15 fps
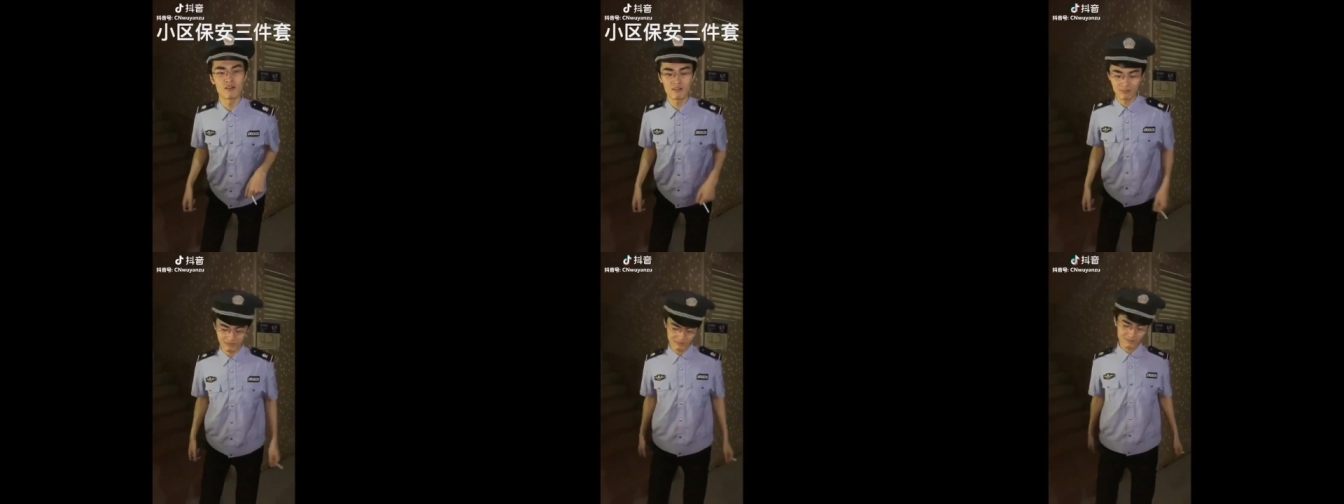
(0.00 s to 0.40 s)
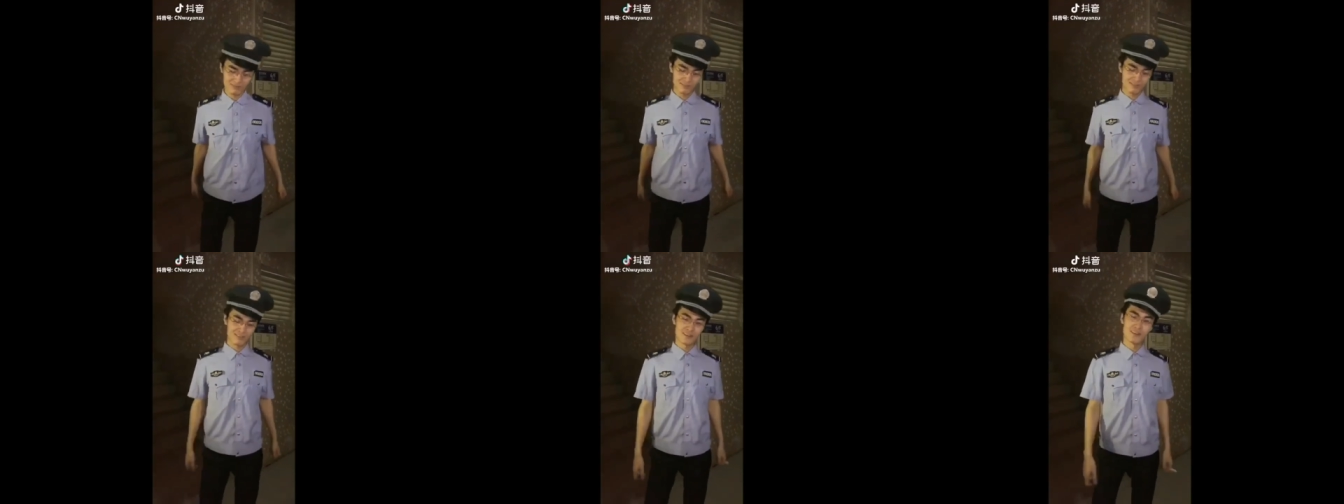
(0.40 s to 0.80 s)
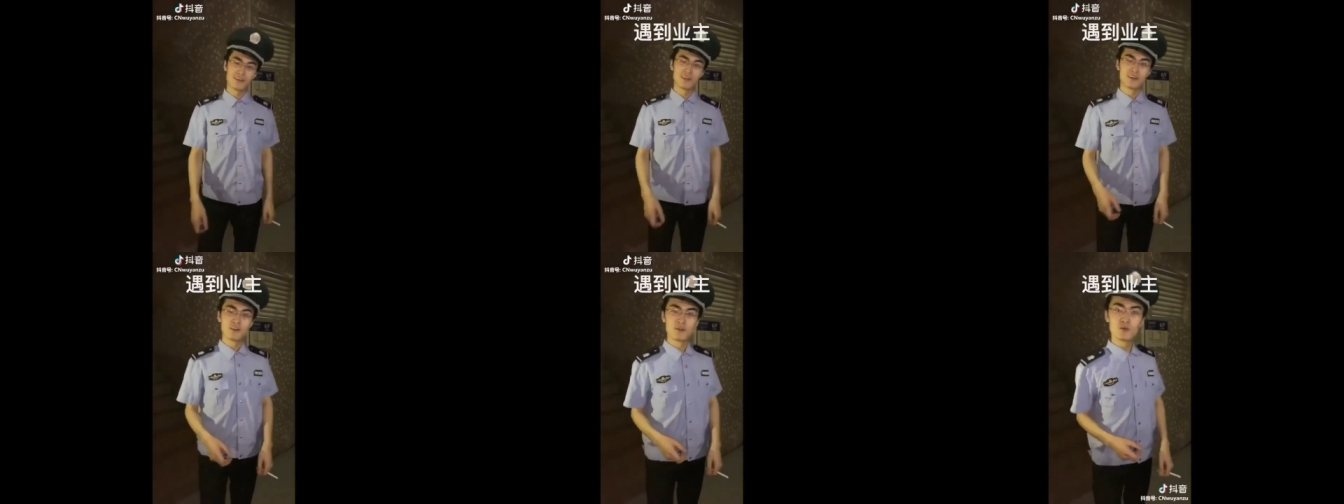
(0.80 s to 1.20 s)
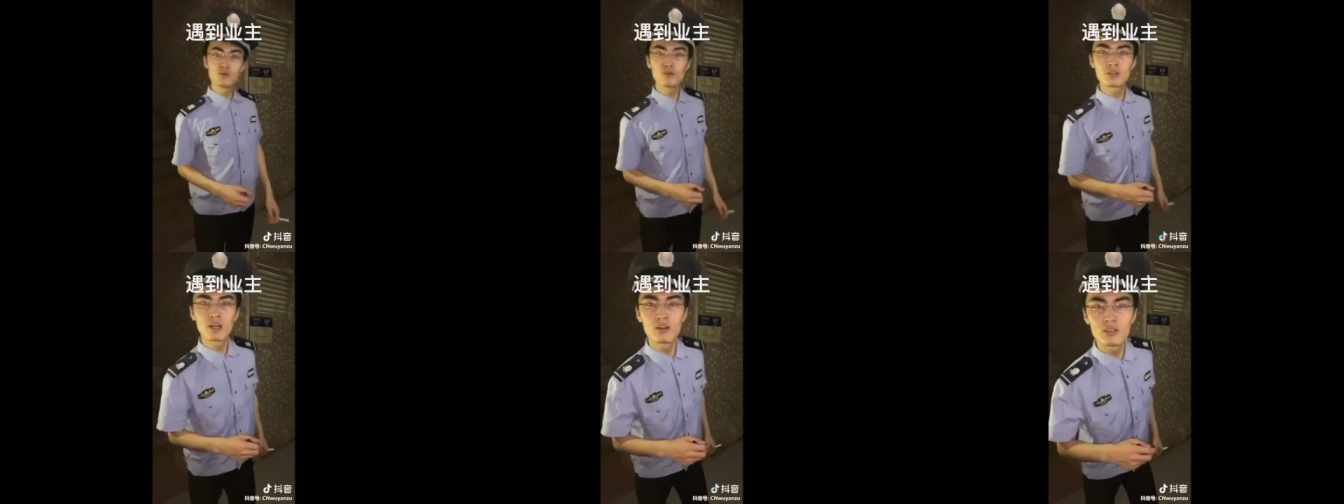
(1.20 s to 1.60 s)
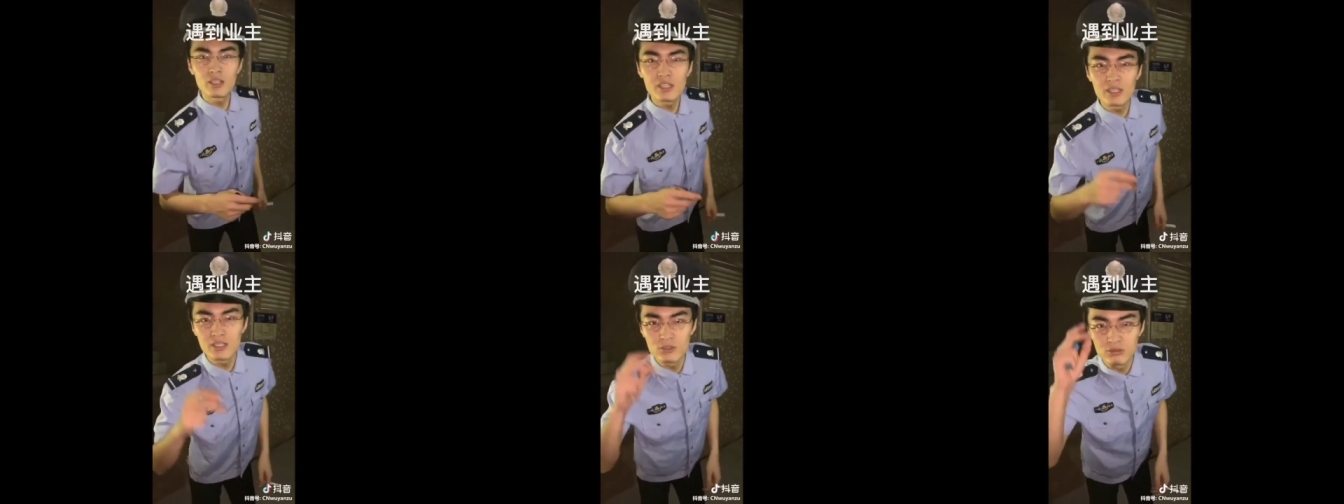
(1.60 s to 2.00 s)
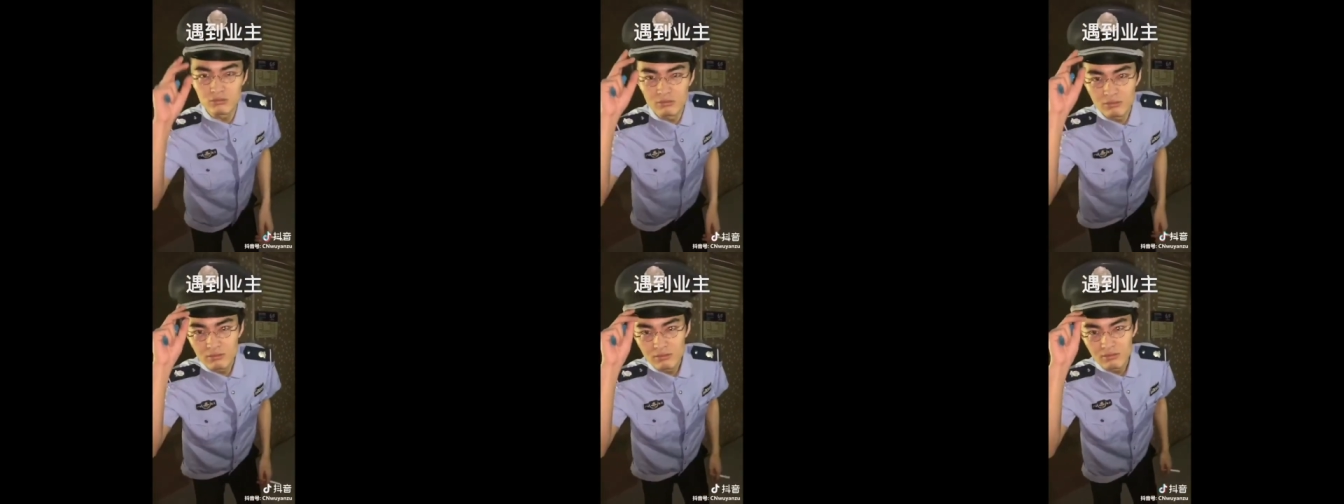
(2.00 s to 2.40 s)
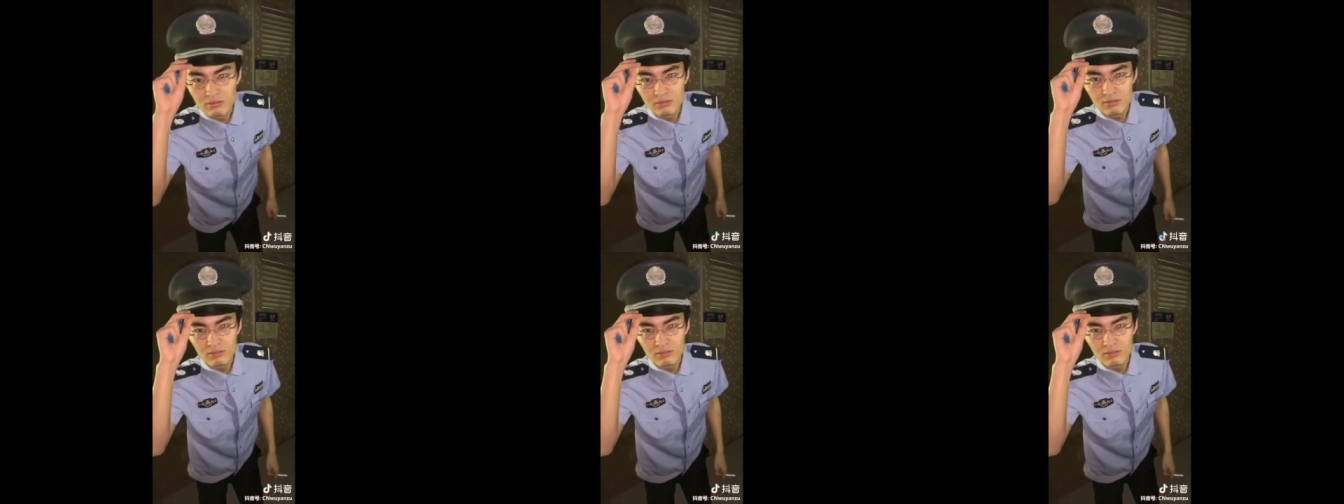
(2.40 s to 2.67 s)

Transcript: 是我们最好的老师。所有的时尚